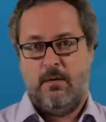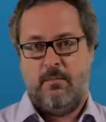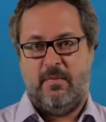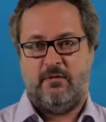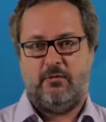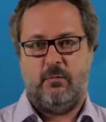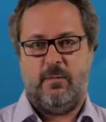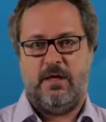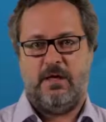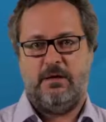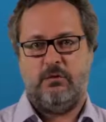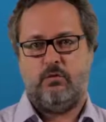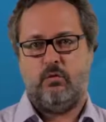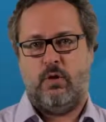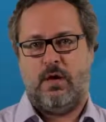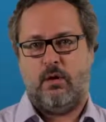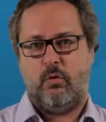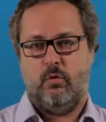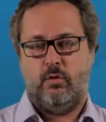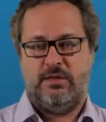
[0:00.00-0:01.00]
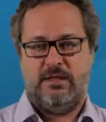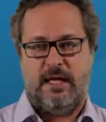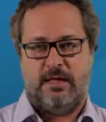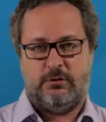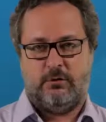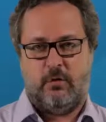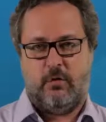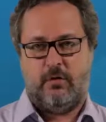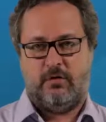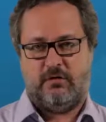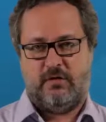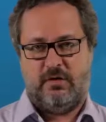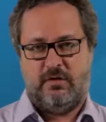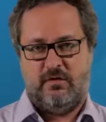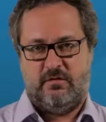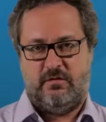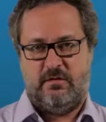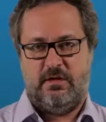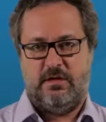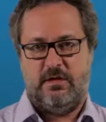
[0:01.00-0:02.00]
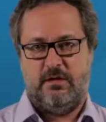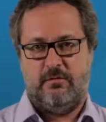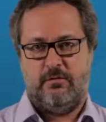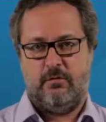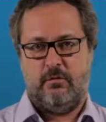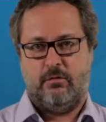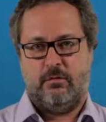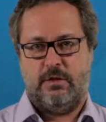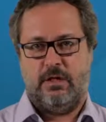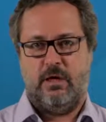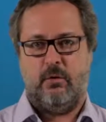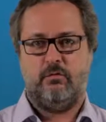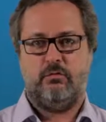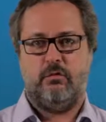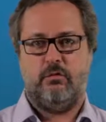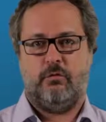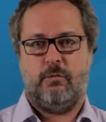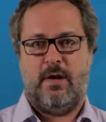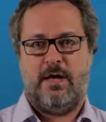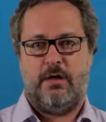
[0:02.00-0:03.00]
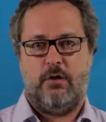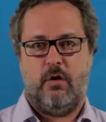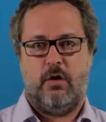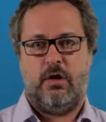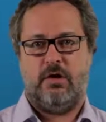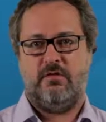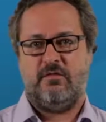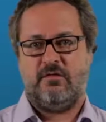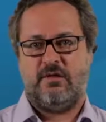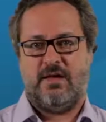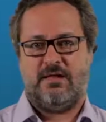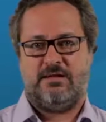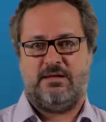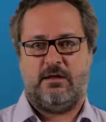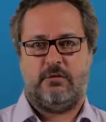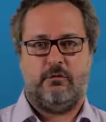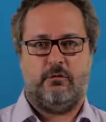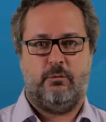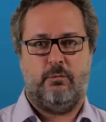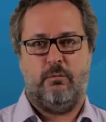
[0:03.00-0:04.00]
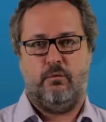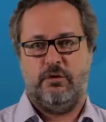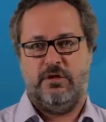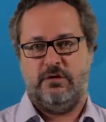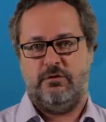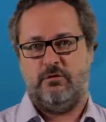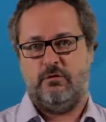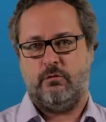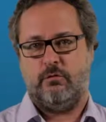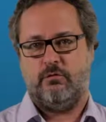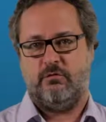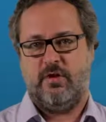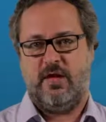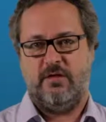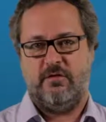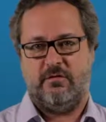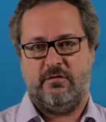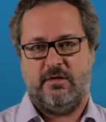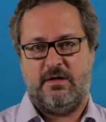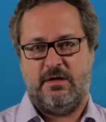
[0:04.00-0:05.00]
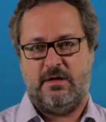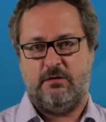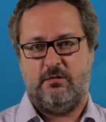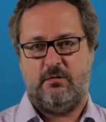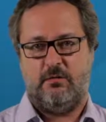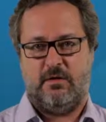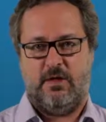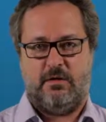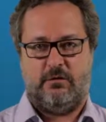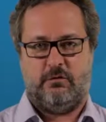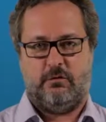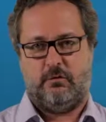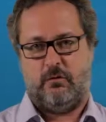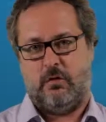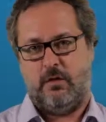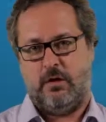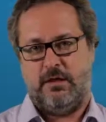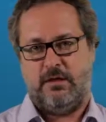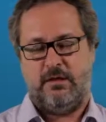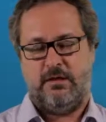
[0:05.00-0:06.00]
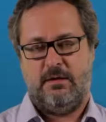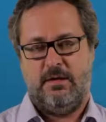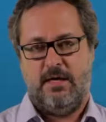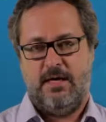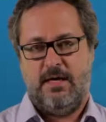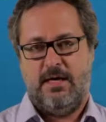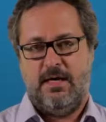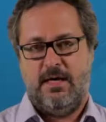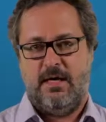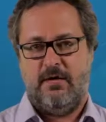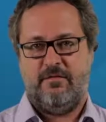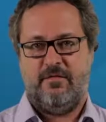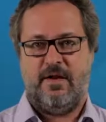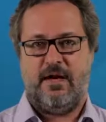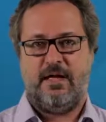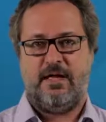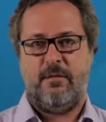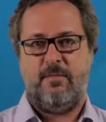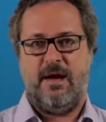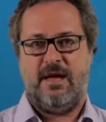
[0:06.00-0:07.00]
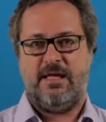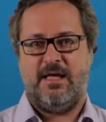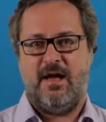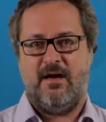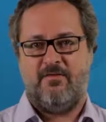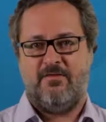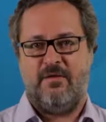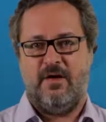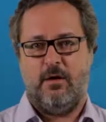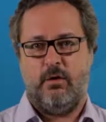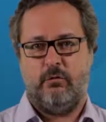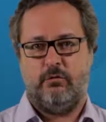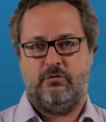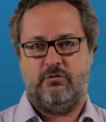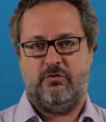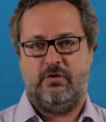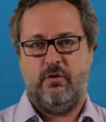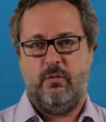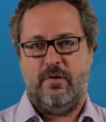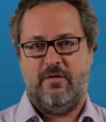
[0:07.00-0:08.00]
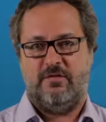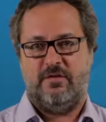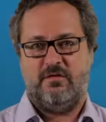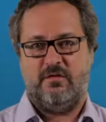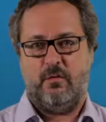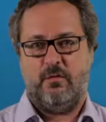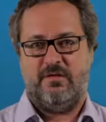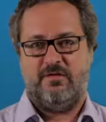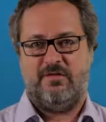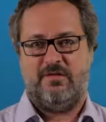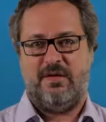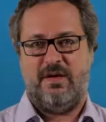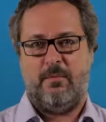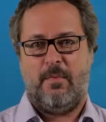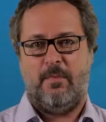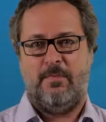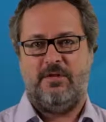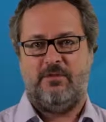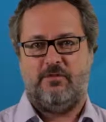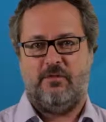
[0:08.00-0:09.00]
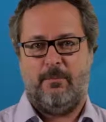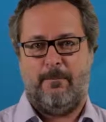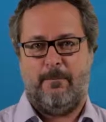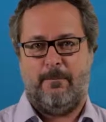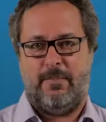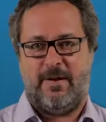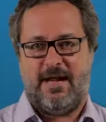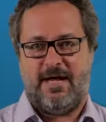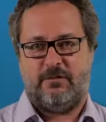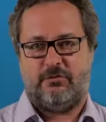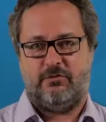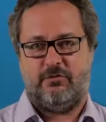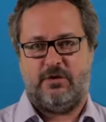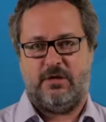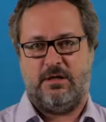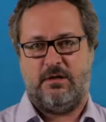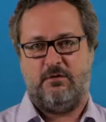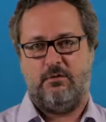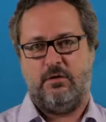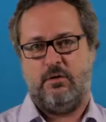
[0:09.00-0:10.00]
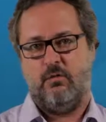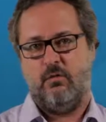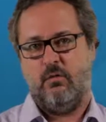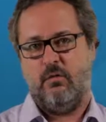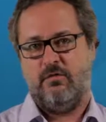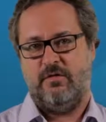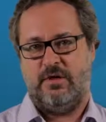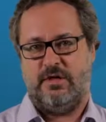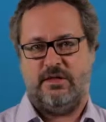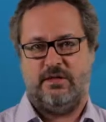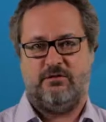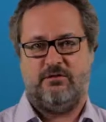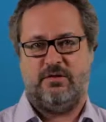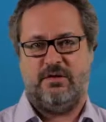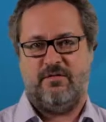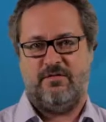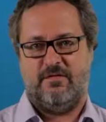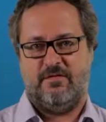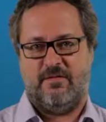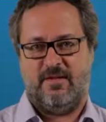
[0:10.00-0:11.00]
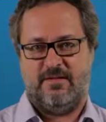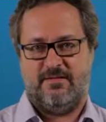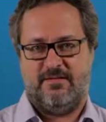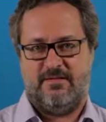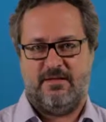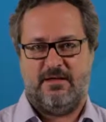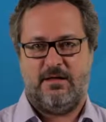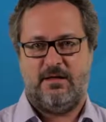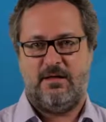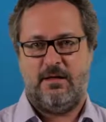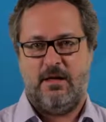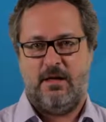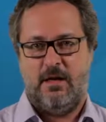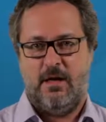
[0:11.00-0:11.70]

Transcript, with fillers: Mas uma leitura cuidadosa desse livro, que é um dos maiores tratados políticos já escritos na história, revela que Maquiavel tinha uma visão extremamente prática do que um governante deve fazer